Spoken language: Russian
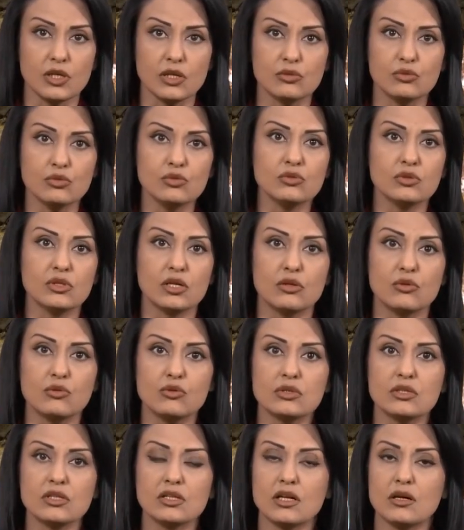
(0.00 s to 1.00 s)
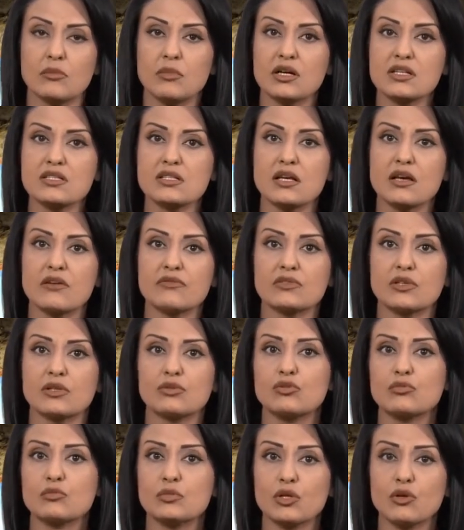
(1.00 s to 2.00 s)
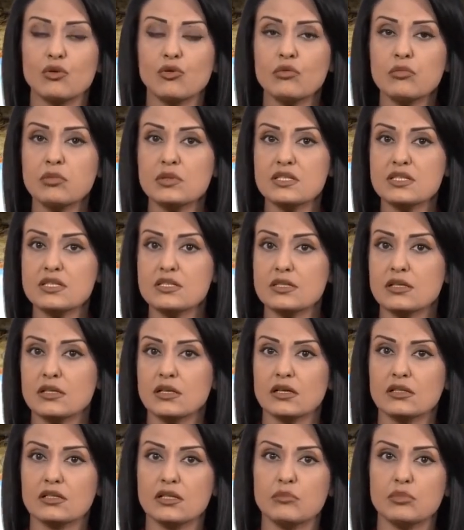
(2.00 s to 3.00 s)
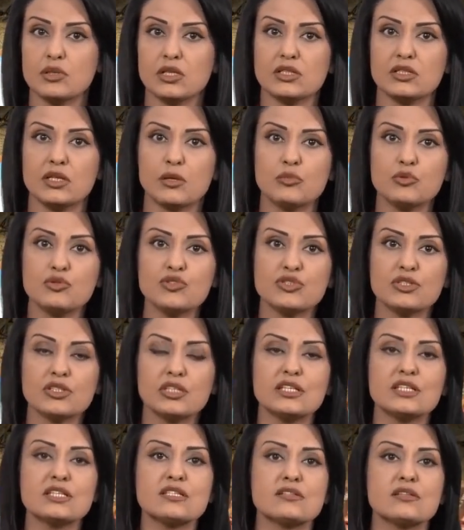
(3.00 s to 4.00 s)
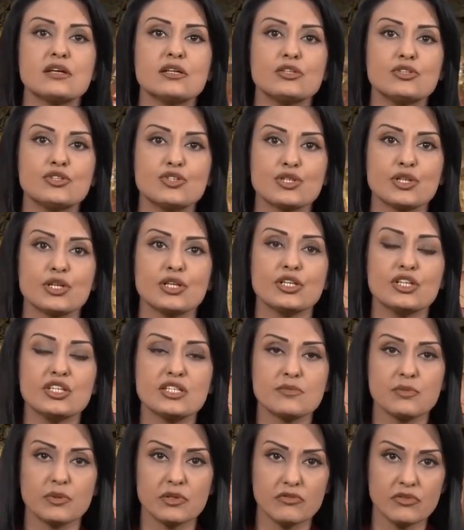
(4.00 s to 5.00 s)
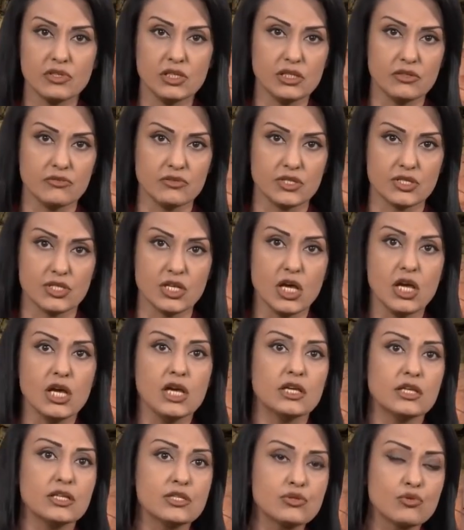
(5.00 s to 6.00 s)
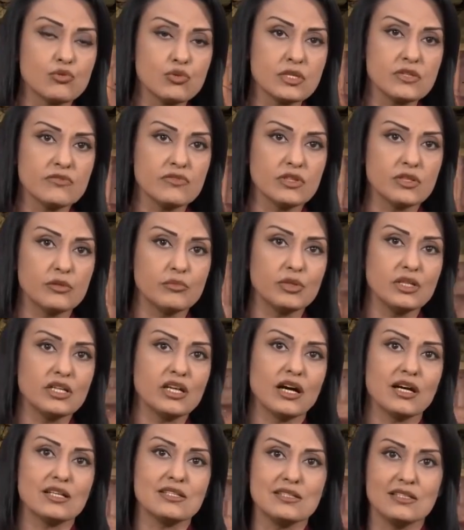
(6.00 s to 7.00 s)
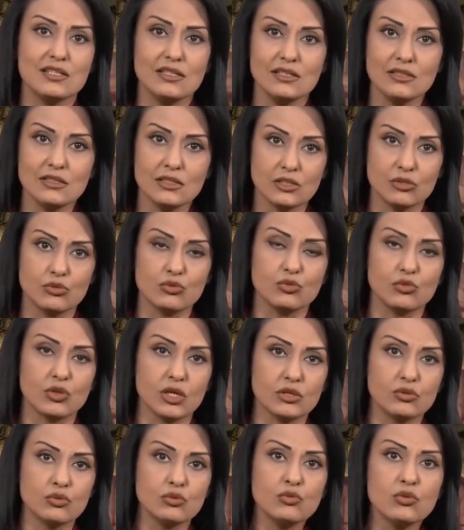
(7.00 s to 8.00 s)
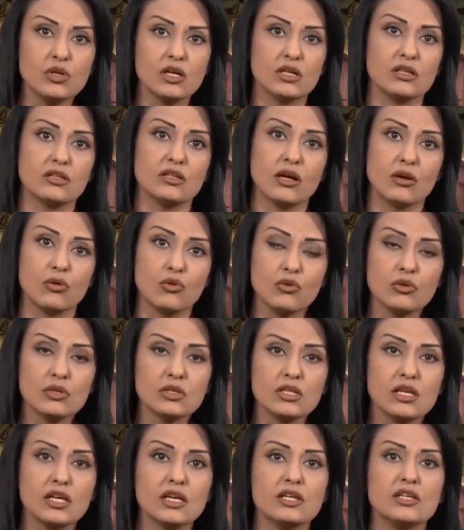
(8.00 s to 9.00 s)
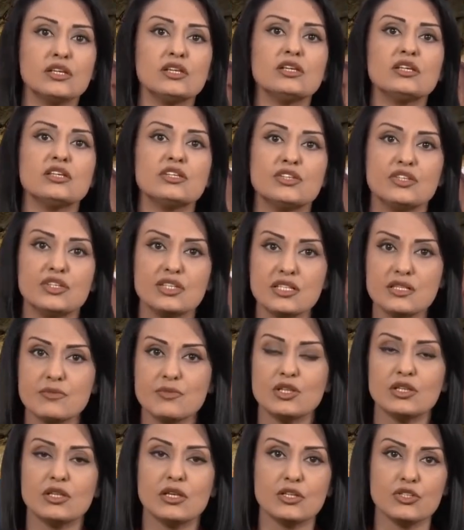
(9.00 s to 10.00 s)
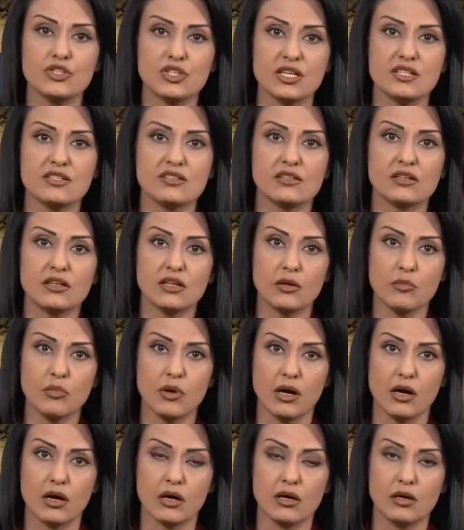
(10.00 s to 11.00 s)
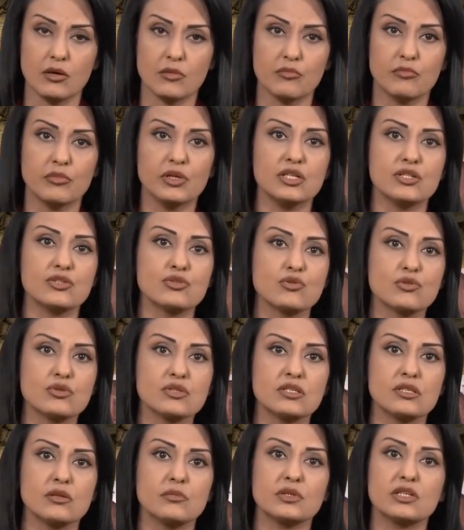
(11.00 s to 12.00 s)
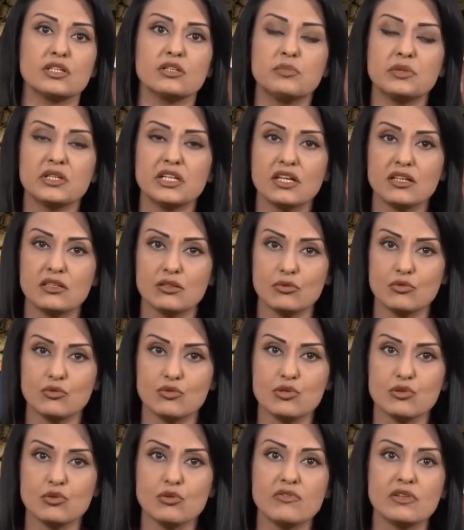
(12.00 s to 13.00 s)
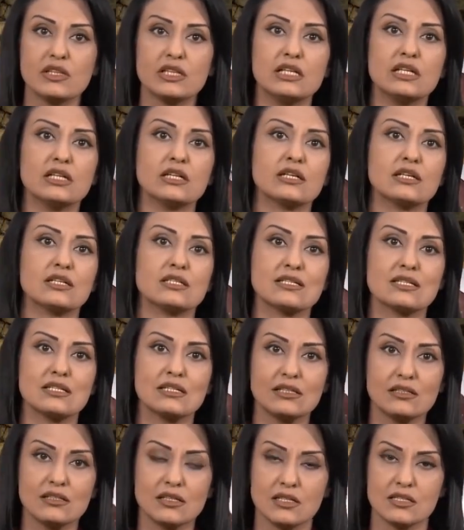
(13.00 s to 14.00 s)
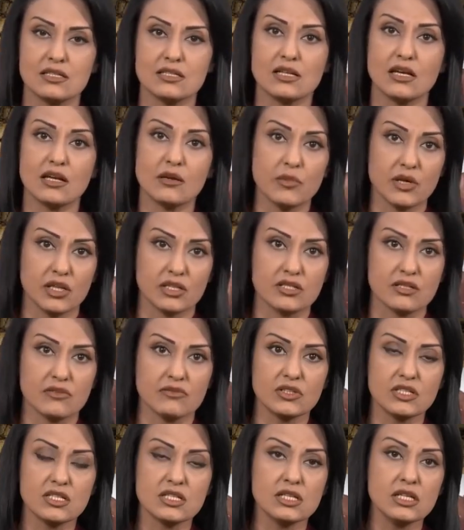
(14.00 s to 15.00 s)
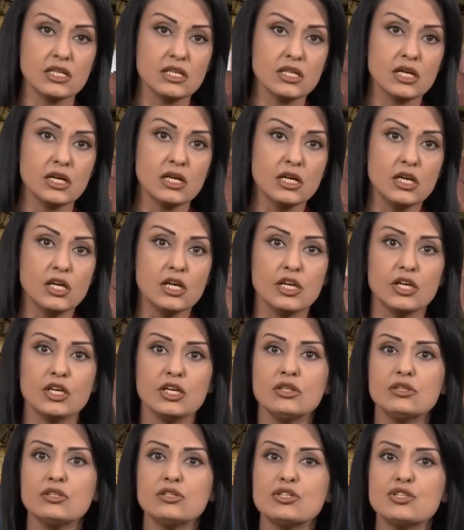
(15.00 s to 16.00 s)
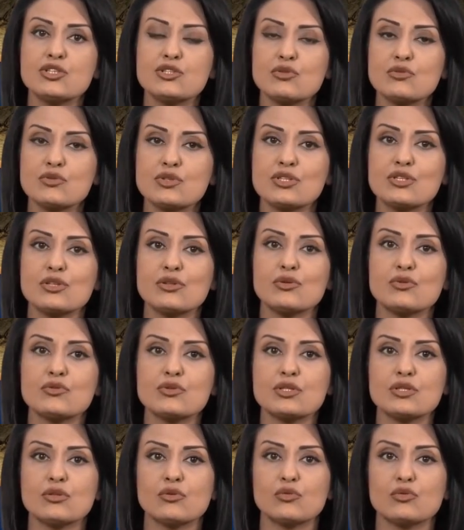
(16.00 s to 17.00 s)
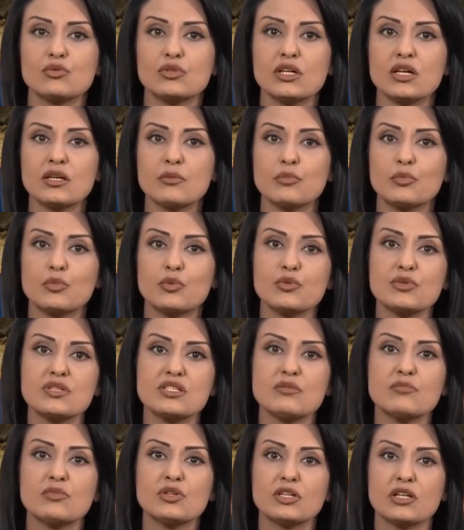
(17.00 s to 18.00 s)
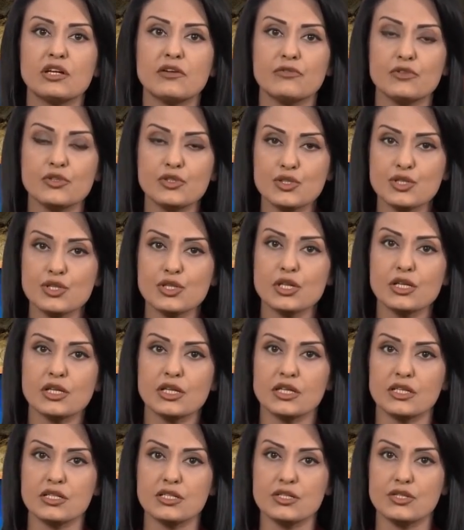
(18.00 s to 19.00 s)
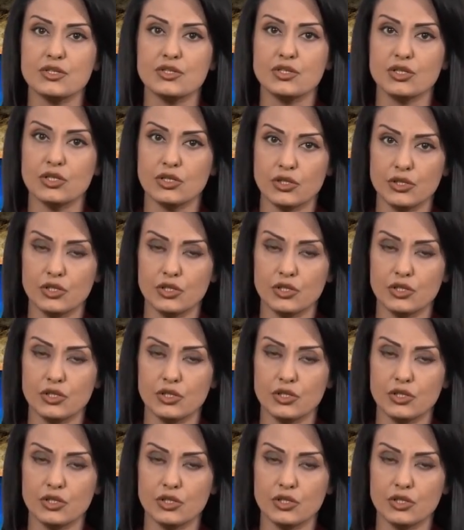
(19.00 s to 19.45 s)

году на горно карабахской автономной области, когда была допущена историческая несправедливость. Искусственно были отделены друг от друга Нагорная и Низменная части Карабаха были созданы благоприятные условия для консолидации армянского населения и нанесен серьезный удар по демографической картине